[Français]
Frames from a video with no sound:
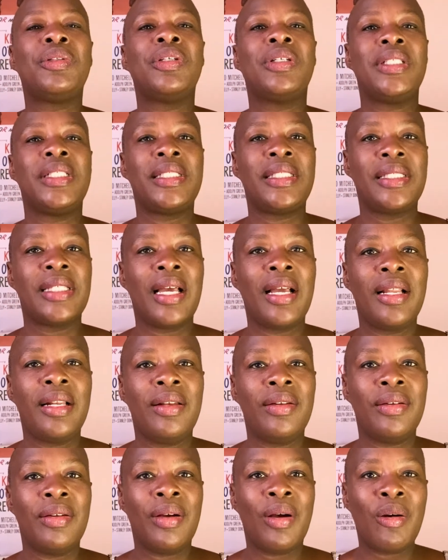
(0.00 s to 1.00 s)
dans les
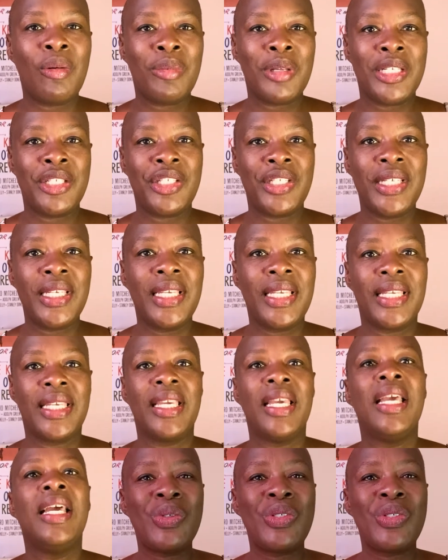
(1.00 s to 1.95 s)
salles en Belgique.